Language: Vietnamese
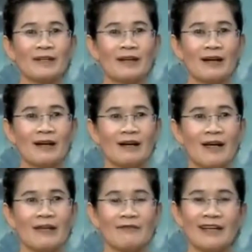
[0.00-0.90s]
à,
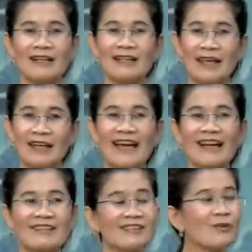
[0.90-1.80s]
để việc hiện
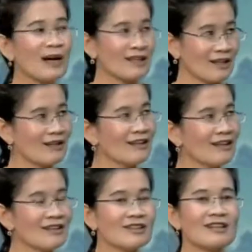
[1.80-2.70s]
nay là chưa hoàn chỉnh cho